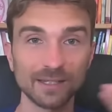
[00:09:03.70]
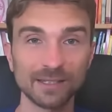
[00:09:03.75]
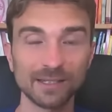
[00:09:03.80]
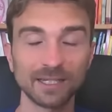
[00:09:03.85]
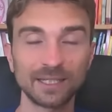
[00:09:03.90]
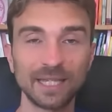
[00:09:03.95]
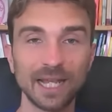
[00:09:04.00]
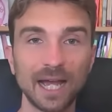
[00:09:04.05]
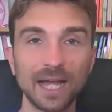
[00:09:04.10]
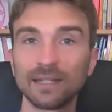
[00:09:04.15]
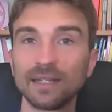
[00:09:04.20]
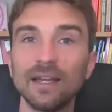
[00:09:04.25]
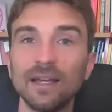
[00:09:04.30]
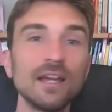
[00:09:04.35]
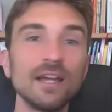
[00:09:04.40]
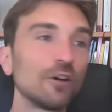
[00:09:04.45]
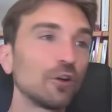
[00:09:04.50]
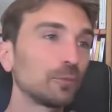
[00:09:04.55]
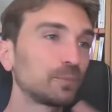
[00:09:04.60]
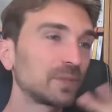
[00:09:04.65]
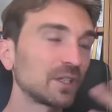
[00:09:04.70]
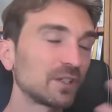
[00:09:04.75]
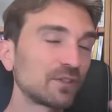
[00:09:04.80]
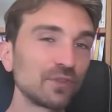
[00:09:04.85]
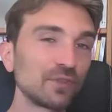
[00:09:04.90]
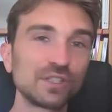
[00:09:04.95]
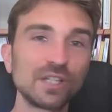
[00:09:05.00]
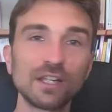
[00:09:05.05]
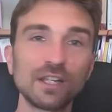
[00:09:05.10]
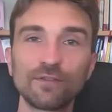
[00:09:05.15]
ich seit Jahren, ob das
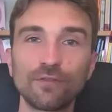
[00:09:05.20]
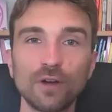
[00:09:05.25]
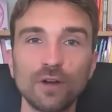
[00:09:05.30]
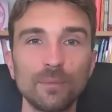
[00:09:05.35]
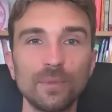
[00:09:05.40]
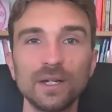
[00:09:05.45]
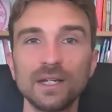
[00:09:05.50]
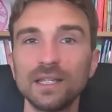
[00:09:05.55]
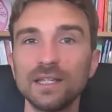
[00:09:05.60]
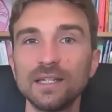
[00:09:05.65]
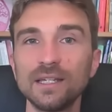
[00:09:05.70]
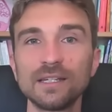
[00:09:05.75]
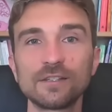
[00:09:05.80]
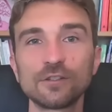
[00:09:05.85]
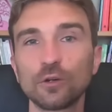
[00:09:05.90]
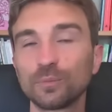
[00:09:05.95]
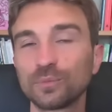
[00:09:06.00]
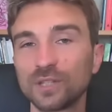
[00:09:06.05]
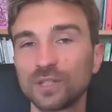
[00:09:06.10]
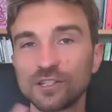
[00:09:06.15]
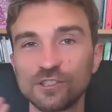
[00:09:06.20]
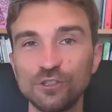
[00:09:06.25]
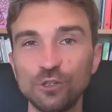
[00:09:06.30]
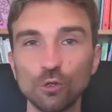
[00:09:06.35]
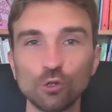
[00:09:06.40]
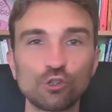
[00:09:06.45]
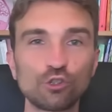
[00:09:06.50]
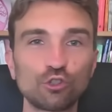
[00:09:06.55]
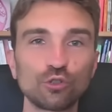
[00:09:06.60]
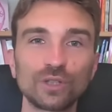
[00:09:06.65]
Physikformeln ist, ob das
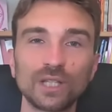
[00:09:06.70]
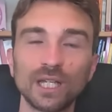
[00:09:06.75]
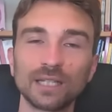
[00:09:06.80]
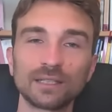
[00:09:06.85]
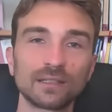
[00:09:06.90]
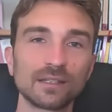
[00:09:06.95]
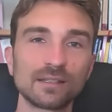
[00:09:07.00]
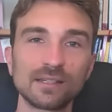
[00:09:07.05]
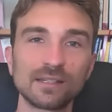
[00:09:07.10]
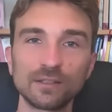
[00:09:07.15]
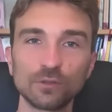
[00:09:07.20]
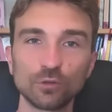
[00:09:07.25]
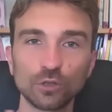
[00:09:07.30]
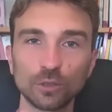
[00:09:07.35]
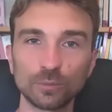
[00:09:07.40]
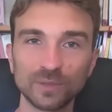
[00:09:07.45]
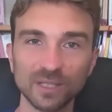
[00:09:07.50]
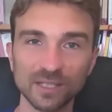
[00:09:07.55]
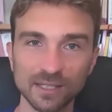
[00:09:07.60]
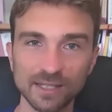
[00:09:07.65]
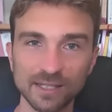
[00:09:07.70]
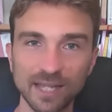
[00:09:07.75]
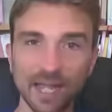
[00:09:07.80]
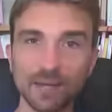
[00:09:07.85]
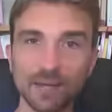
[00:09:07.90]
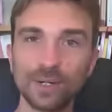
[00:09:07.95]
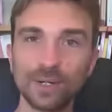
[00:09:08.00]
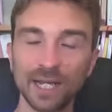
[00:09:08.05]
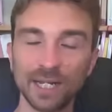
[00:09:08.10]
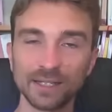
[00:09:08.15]
Just-Studenten sind oder ob das das
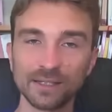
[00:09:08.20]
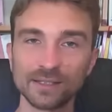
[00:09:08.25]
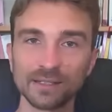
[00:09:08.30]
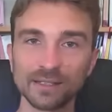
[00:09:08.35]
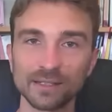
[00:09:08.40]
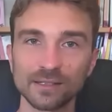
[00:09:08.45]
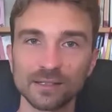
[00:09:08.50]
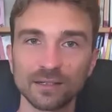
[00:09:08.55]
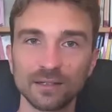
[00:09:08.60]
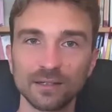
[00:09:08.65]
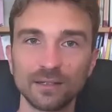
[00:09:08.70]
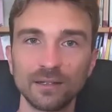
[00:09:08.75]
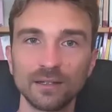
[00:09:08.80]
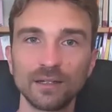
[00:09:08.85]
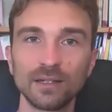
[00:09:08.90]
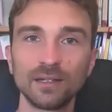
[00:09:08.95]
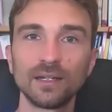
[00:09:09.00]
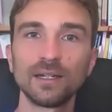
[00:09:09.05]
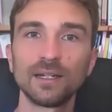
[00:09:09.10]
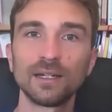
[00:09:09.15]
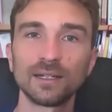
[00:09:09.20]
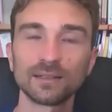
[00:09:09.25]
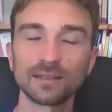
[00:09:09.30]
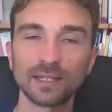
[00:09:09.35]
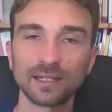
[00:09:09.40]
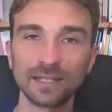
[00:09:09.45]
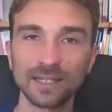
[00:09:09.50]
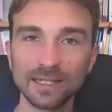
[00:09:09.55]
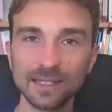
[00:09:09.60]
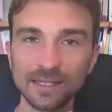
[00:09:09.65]
einmal eins ist,
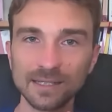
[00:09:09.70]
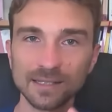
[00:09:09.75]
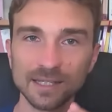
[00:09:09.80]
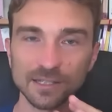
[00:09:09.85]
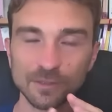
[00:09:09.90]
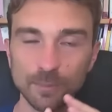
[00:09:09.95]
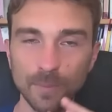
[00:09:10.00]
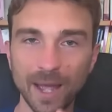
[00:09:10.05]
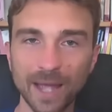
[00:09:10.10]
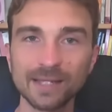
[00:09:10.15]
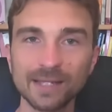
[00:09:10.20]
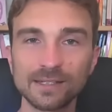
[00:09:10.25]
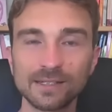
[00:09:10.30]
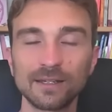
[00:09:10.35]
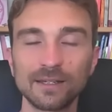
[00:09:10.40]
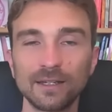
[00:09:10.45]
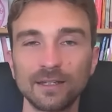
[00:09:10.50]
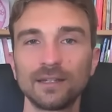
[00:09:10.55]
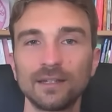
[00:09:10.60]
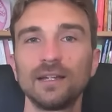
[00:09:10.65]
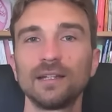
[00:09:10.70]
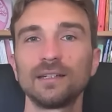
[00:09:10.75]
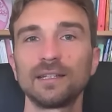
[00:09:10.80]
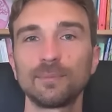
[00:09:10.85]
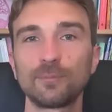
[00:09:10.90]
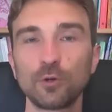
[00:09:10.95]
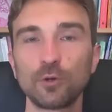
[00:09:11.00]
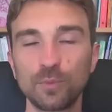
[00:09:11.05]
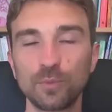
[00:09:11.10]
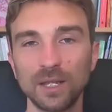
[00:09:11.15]
dann ist das meiste der
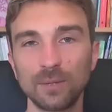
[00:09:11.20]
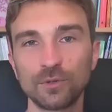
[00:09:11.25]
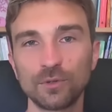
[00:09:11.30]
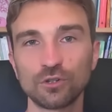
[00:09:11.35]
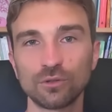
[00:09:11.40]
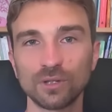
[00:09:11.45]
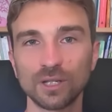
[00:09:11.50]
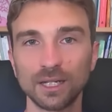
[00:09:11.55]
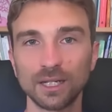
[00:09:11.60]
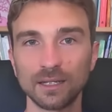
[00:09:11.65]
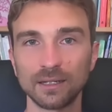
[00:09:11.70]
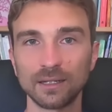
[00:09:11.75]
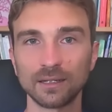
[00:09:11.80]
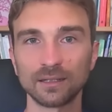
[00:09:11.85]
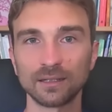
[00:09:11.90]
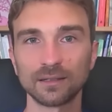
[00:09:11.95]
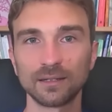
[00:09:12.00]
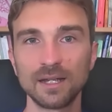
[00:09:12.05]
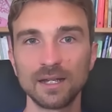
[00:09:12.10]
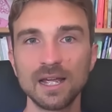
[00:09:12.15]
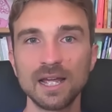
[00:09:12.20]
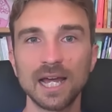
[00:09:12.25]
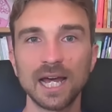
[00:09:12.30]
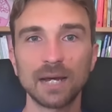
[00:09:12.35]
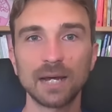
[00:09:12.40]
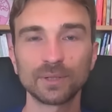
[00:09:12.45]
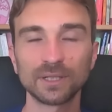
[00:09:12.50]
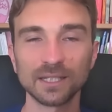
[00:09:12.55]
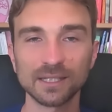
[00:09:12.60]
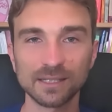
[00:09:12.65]
Probleme schon erledigt.
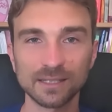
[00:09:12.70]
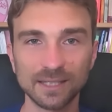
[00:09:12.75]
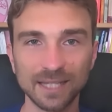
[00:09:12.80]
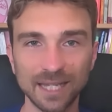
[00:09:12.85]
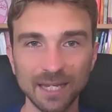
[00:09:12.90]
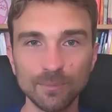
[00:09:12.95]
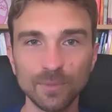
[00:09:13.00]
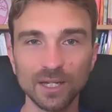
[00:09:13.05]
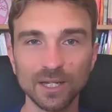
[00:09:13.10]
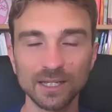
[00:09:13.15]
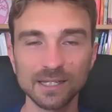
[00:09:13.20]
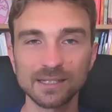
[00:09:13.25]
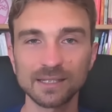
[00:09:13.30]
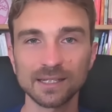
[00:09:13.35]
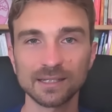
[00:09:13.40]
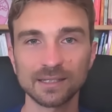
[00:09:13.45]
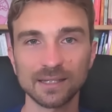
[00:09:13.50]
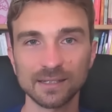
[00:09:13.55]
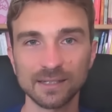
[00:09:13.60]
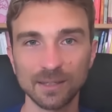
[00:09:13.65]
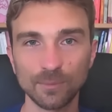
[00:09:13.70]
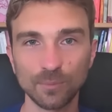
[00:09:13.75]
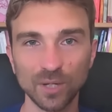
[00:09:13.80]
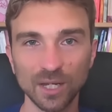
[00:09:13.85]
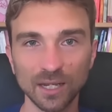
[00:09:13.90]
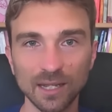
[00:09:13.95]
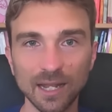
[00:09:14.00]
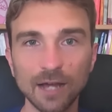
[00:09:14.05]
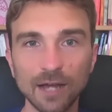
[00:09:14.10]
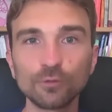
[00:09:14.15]
Aber das Thema ist, dass das eben
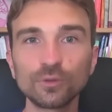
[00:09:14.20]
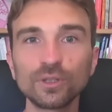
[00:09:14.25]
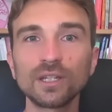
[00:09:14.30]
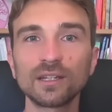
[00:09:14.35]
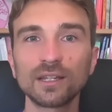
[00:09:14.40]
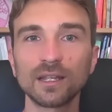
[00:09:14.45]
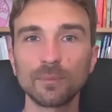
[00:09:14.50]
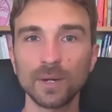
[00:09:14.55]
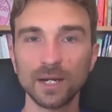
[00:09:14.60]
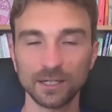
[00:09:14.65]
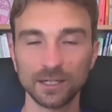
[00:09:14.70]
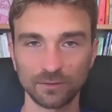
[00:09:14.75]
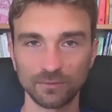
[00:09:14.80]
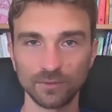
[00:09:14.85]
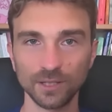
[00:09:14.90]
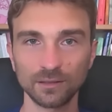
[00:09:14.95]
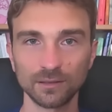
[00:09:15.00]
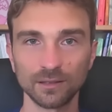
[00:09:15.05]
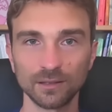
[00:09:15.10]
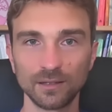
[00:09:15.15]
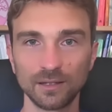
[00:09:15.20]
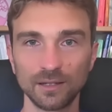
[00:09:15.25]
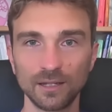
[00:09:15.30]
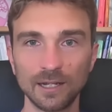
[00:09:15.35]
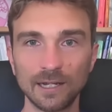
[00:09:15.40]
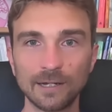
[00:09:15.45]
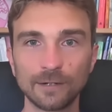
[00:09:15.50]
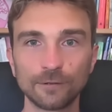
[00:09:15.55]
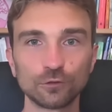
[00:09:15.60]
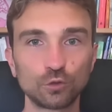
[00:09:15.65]
genau nicht gemacht wird
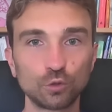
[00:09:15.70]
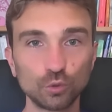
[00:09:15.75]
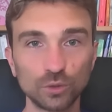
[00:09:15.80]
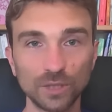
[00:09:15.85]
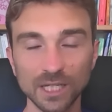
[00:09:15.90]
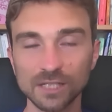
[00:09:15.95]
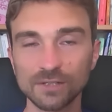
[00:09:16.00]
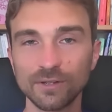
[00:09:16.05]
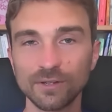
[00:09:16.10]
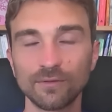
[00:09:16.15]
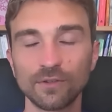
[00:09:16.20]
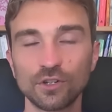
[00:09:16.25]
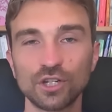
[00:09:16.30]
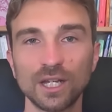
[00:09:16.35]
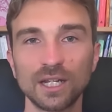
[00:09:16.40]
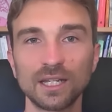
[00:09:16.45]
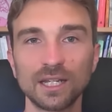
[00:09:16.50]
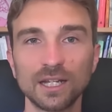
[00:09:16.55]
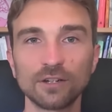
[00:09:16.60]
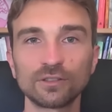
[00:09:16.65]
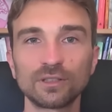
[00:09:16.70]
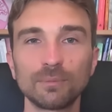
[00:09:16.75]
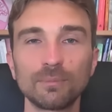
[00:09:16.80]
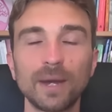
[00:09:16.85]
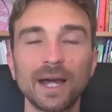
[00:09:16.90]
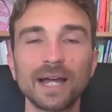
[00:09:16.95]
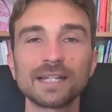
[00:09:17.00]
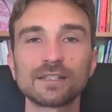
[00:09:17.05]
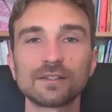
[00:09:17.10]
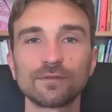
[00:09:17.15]
und du deswegen wahrscheinlich auch die
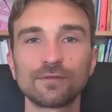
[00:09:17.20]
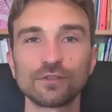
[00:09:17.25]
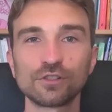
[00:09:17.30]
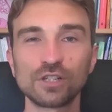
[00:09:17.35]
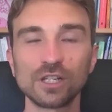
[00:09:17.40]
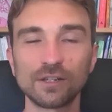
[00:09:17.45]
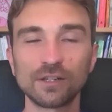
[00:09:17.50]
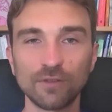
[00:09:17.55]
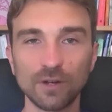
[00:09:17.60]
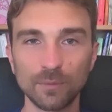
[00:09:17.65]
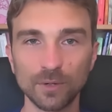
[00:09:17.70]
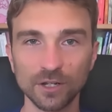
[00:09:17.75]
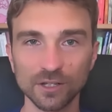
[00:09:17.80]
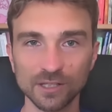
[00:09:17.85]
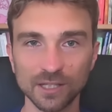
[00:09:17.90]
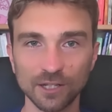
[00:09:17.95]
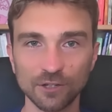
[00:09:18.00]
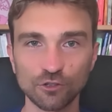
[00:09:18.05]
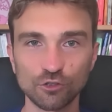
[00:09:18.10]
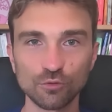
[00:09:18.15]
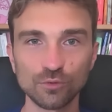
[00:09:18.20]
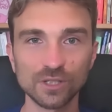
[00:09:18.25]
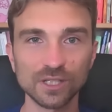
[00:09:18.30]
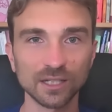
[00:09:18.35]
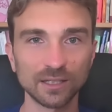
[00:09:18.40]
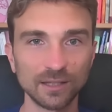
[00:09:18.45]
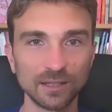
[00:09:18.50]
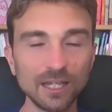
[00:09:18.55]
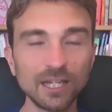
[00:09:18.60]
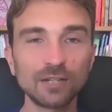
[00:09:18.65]
meisten Physikformeln aus deiner
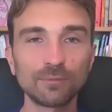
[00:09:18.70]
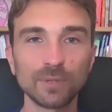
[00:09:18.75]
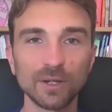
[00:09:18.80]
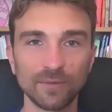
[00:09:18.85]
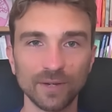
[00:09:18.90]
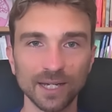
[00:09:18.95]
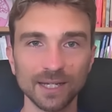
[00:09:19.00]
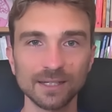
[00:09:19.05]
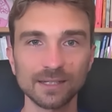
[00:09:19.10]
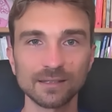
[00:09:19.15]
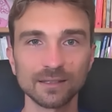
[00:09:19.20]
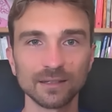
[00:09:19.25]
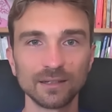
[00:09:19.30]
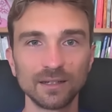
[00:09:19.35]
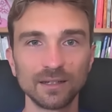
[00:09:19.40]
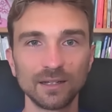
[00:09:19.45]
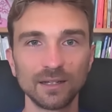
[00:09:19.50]
Schulzeit nicht mehr weißt,